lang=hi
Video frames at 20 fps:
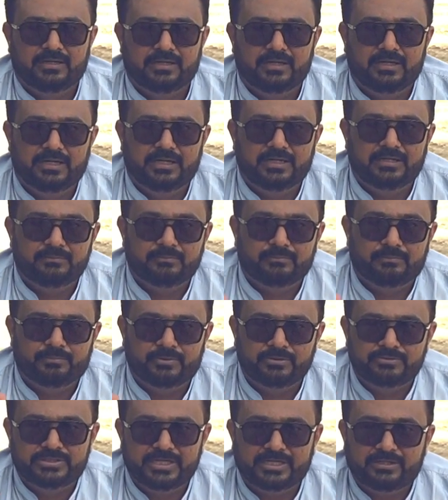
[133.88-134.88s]

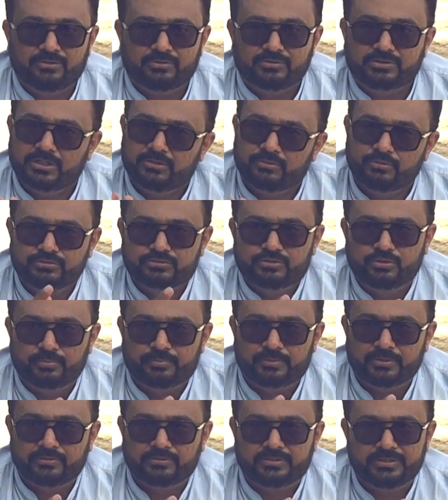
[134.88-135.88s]
प्रोजेक्ट होते हैं उसके
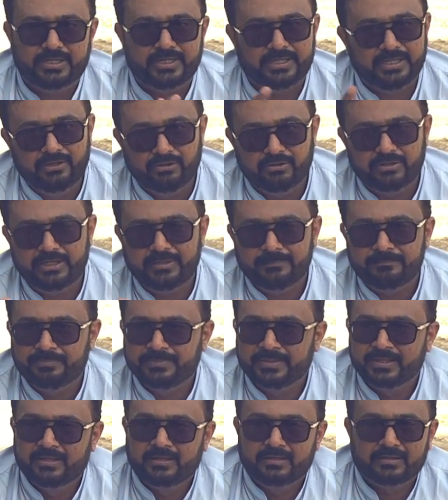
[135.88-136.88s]
ऊपर होती है इन्होंने
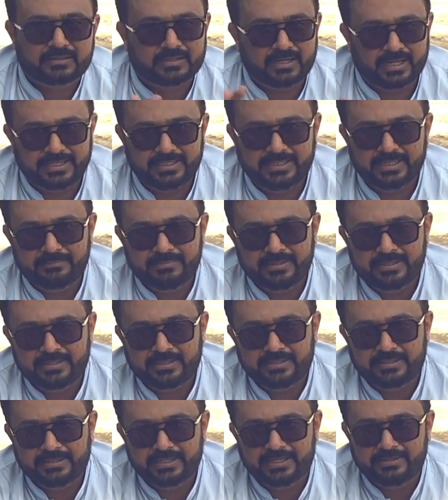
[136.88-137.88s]
खारिया
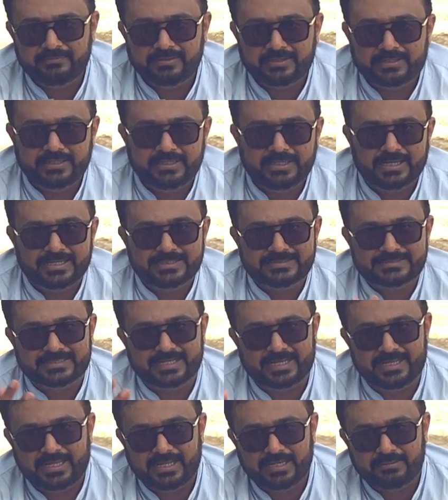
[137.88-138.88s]
में डिलीवर किया
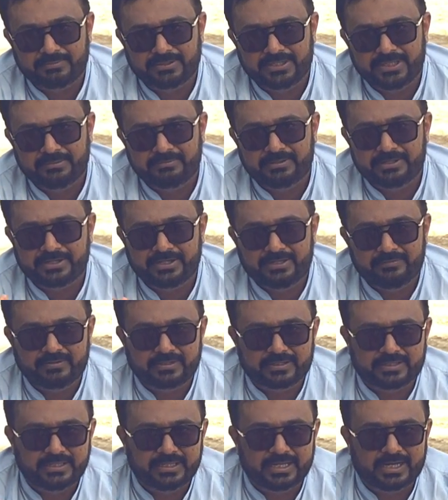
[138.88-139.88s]
सराय आलमगीर में
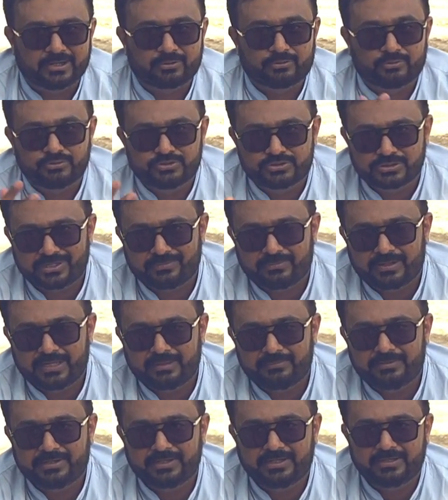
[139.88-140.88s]
डिलीवर किया
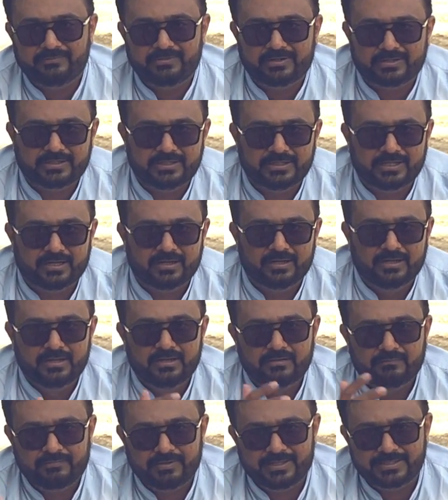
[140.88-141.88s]
गुजरावाला में डिलीवर किया
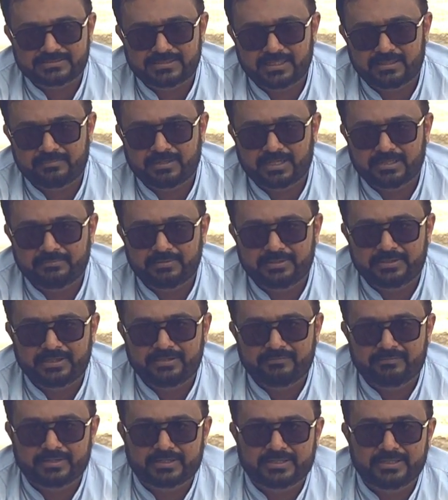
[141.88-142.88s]
फैसलाबाद में
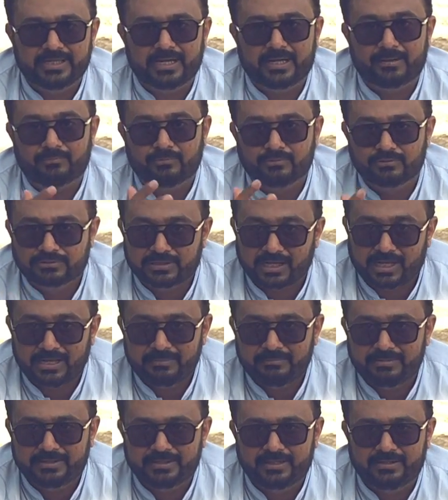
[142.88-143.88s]
डिलीवर किया
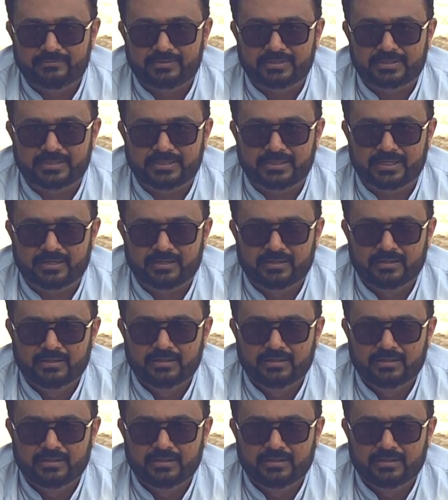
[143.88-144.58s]
मुल्तान में डिलीवर किया